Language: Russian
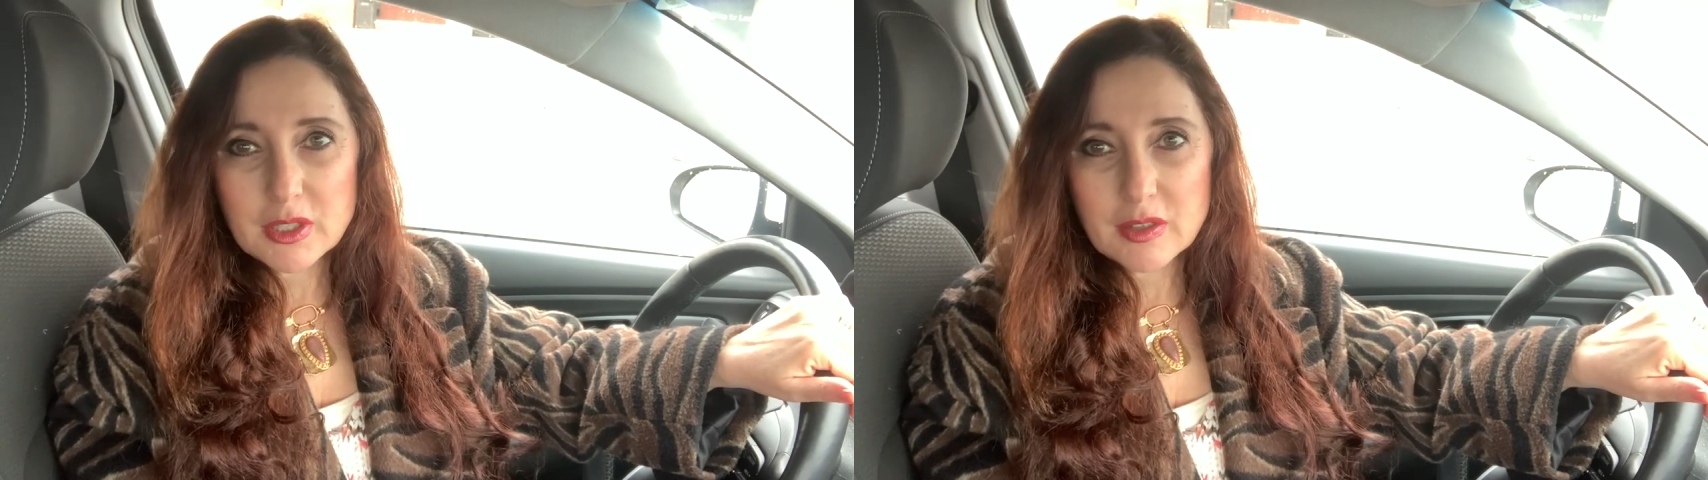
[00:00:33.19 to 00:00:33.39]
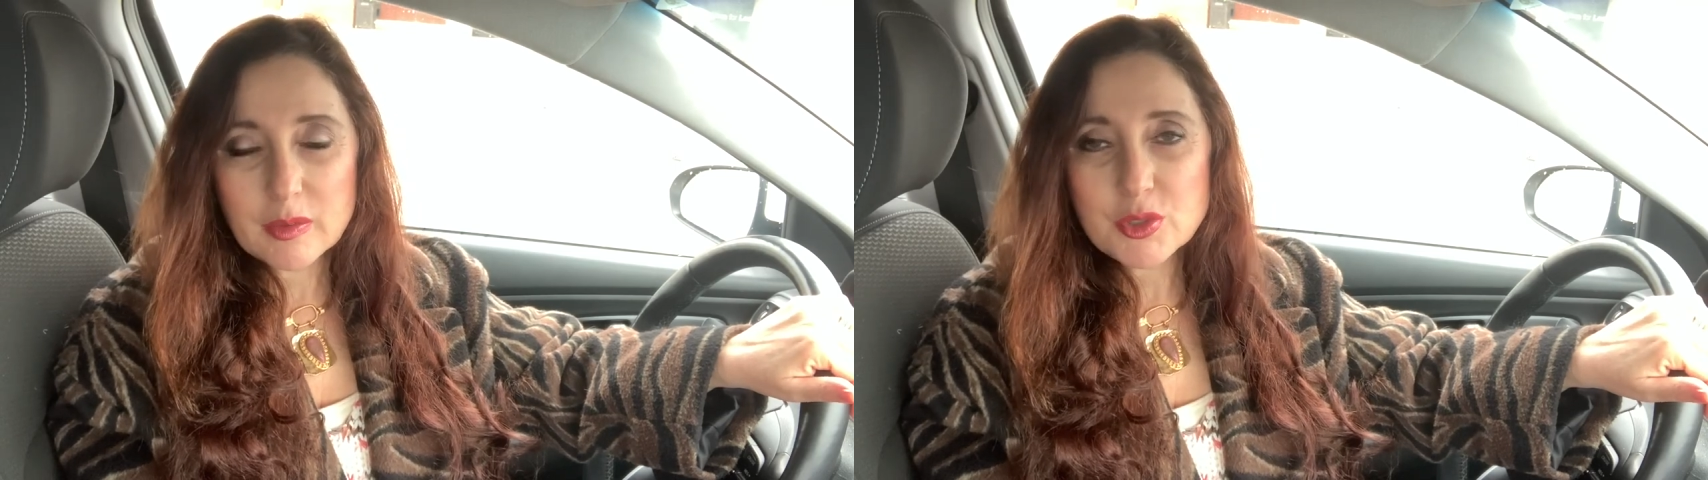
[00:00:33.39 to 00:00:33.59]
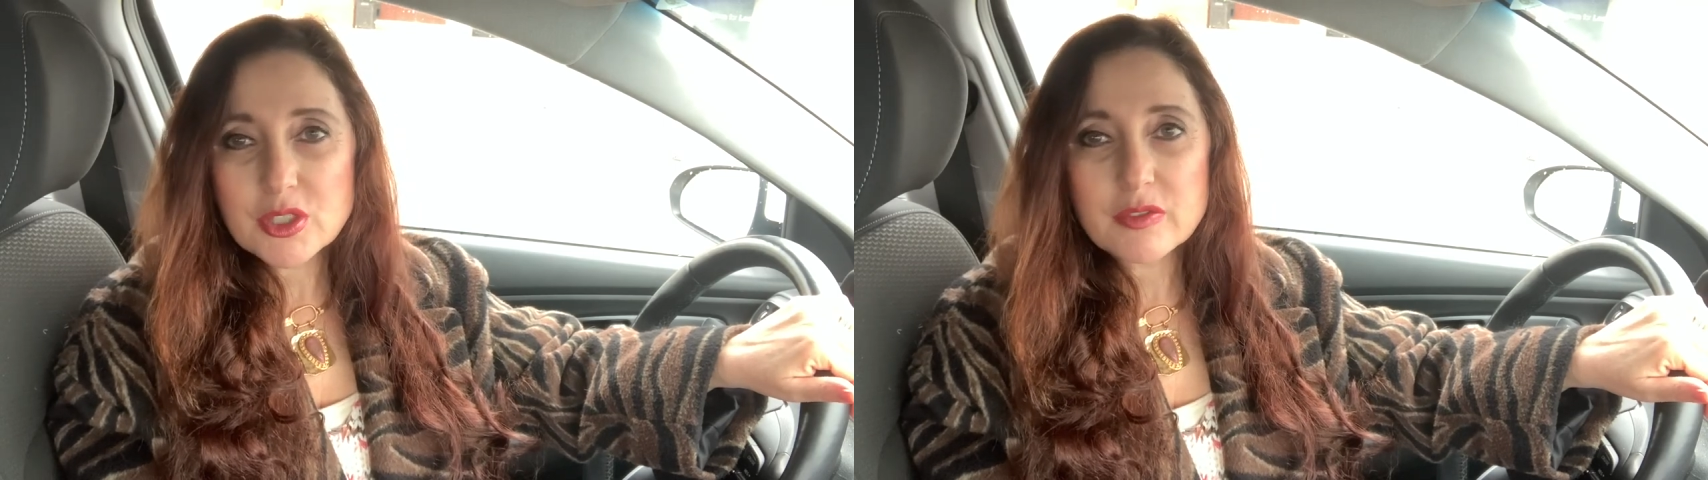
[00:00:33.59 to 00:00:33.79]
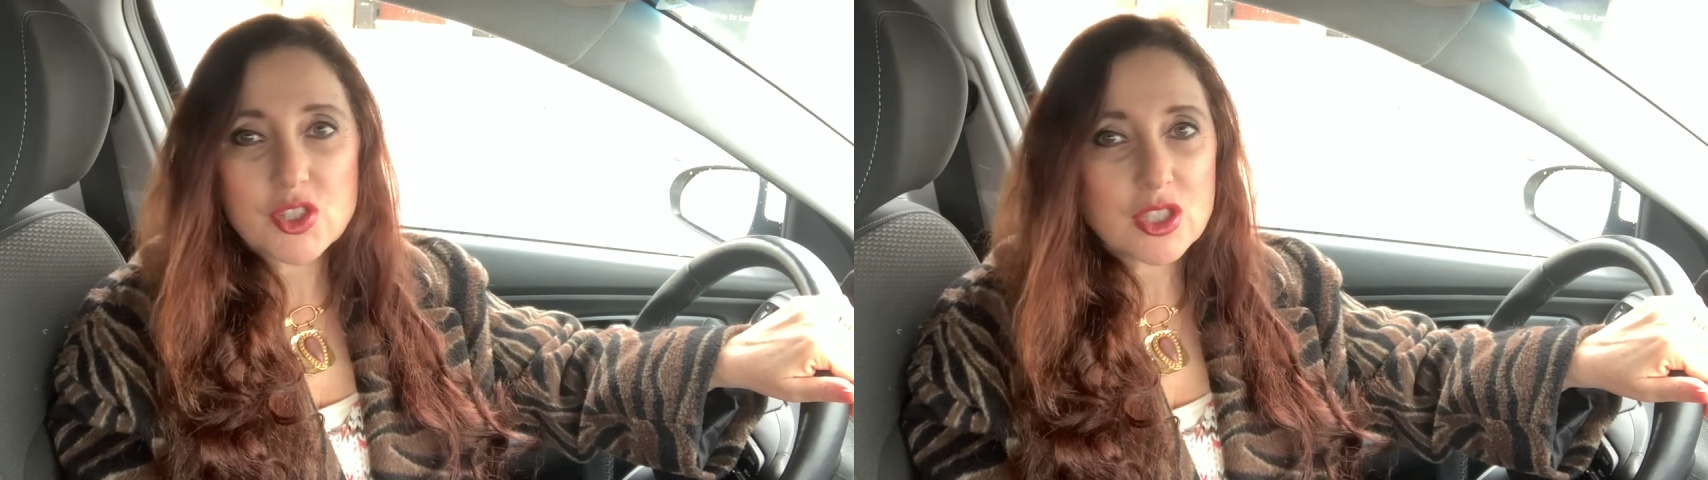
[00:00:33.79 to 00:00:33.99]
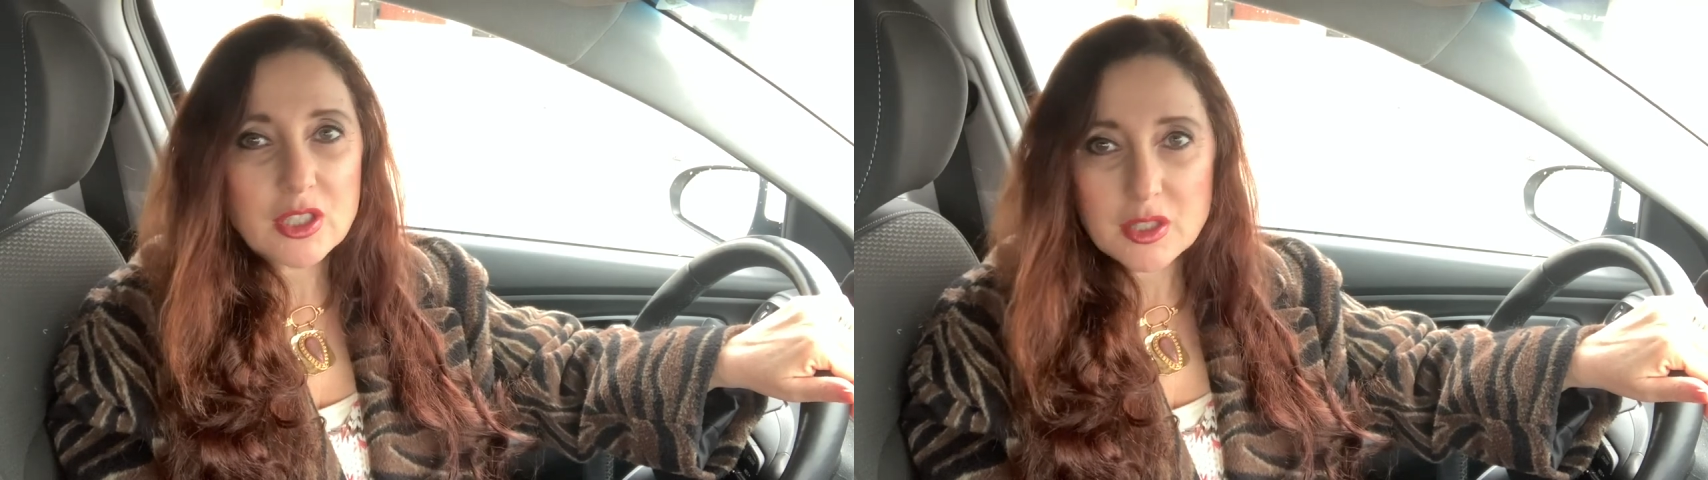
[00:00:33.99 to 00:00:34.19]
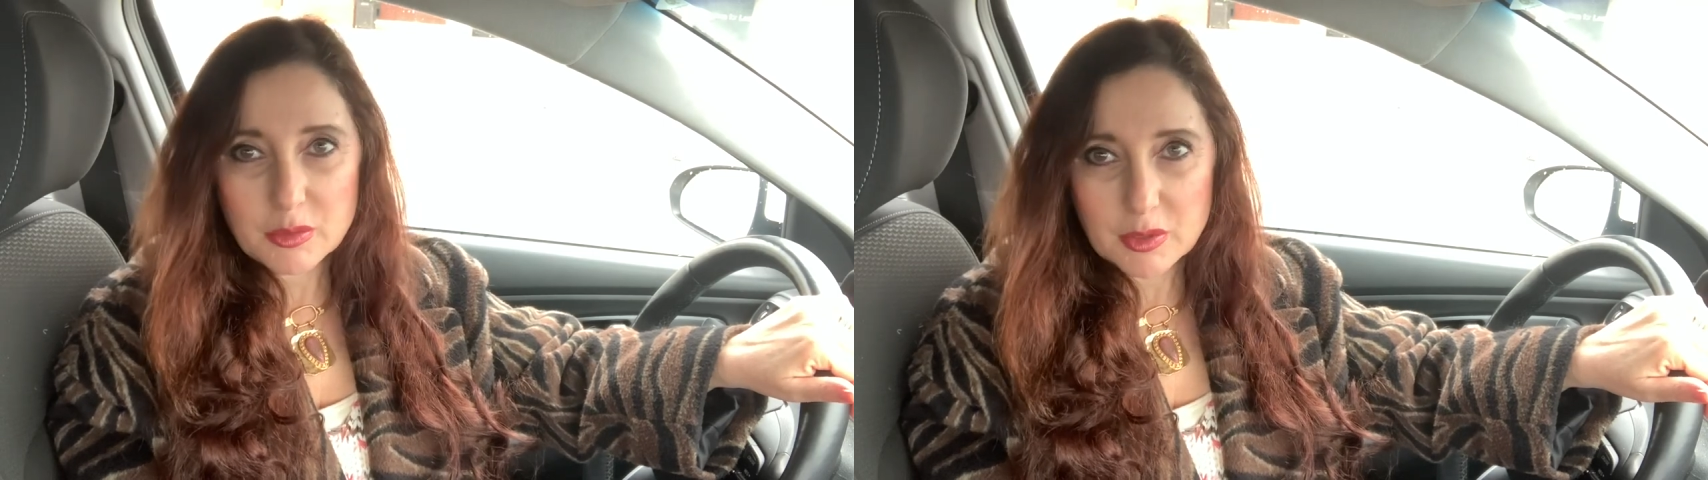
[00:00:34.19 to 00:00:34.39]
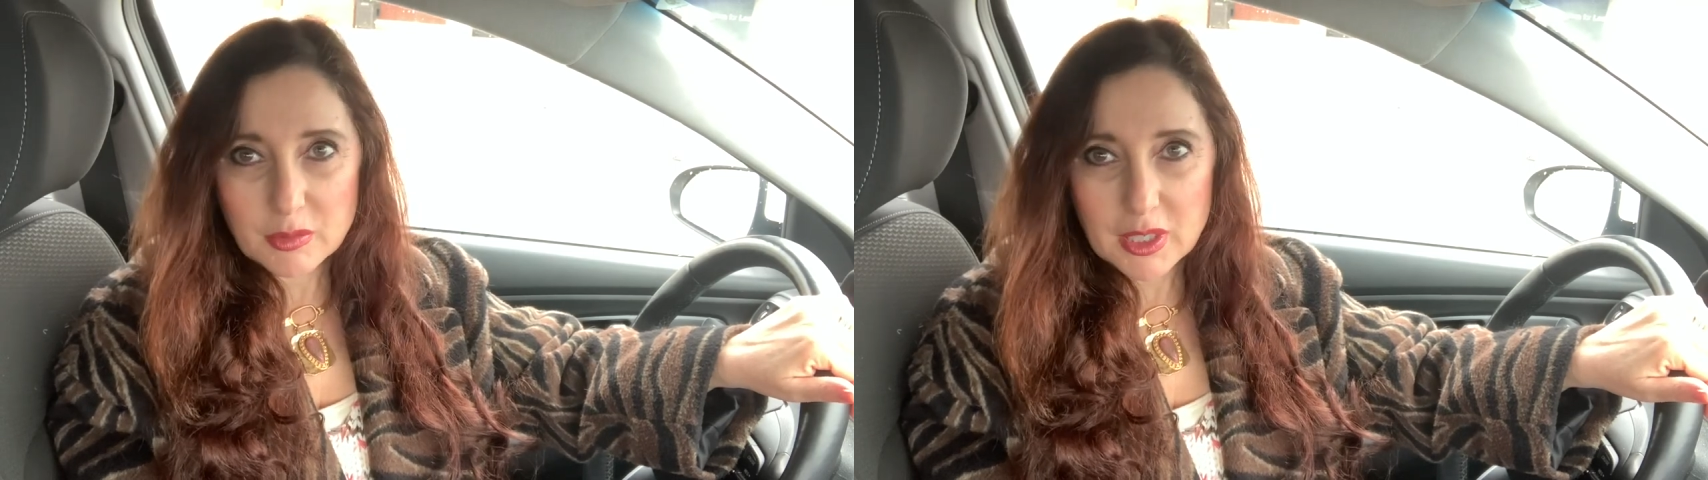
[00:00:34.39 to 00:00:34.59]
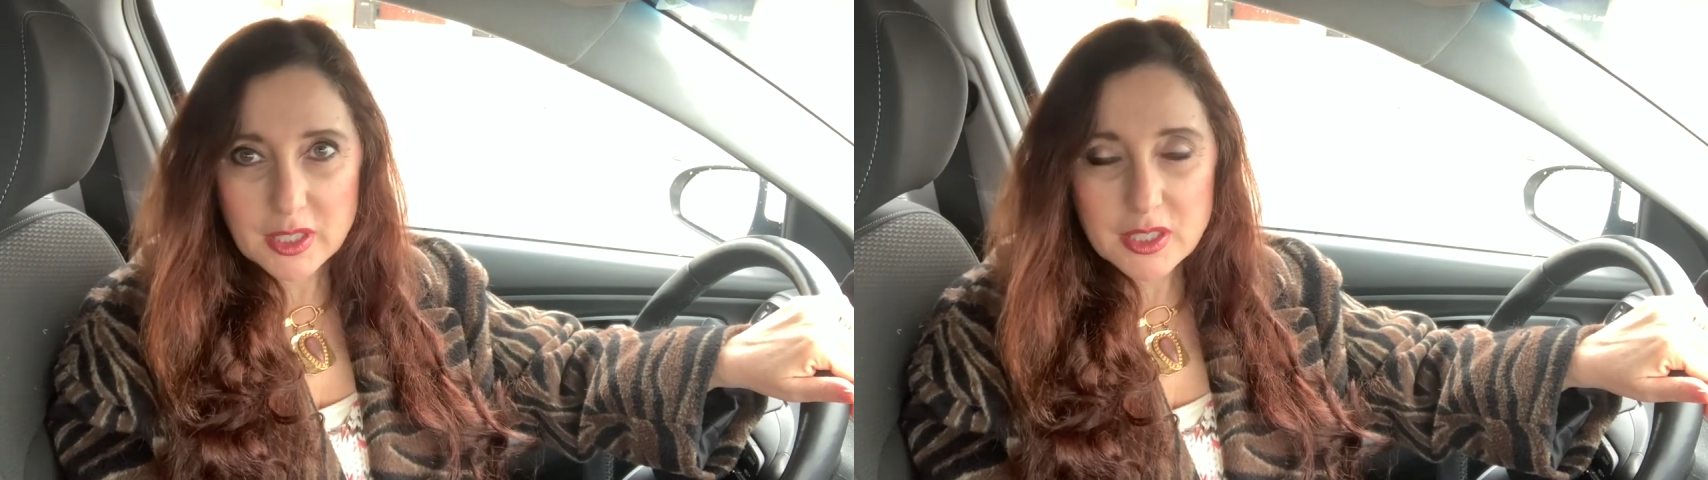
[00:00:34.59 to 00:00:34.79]
я вообще совершенно не
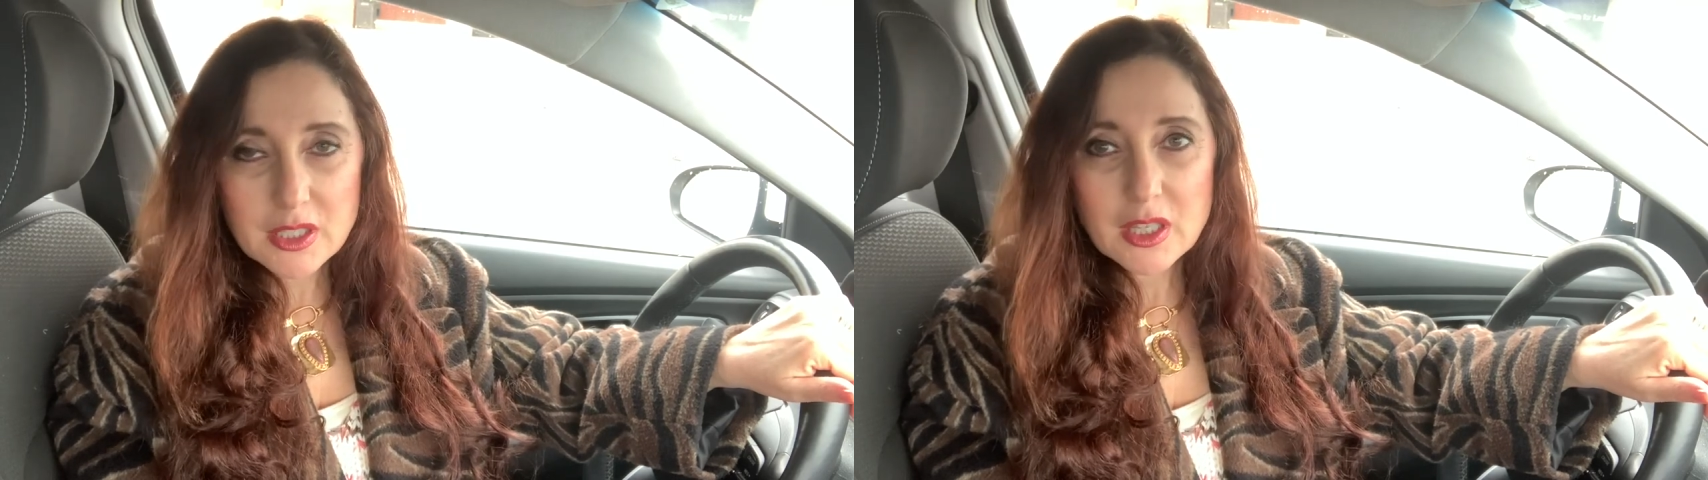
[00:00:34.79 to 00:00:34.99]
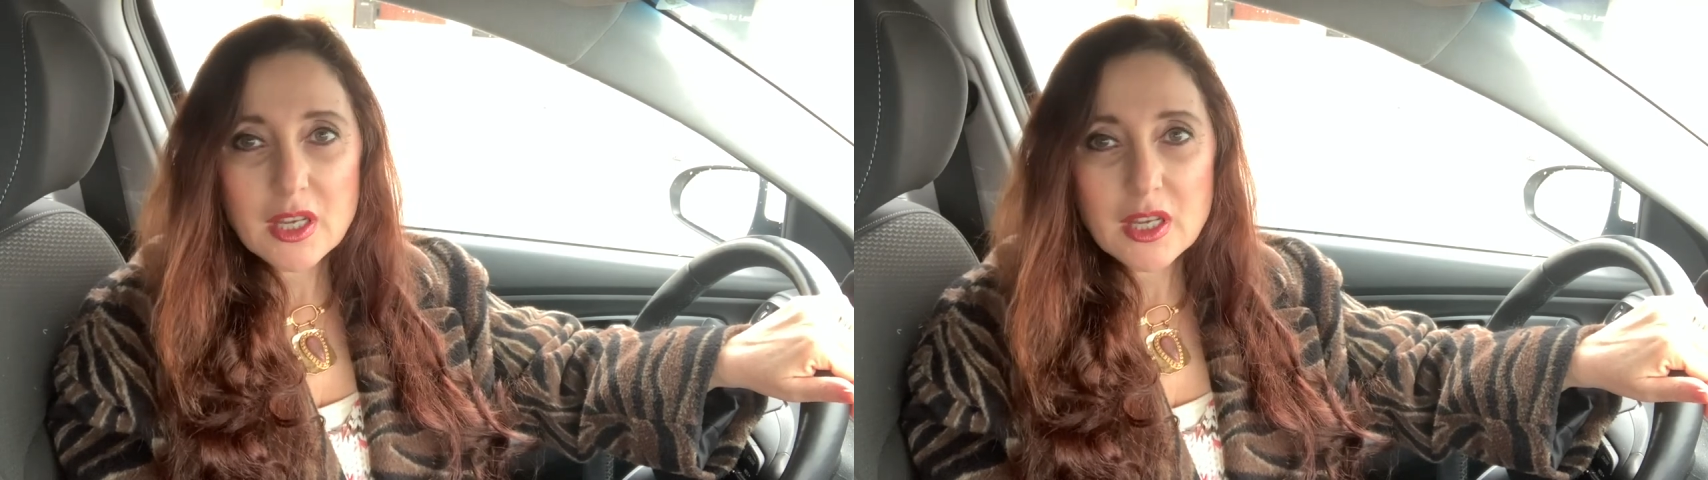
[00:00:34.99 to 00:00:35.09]
минималист.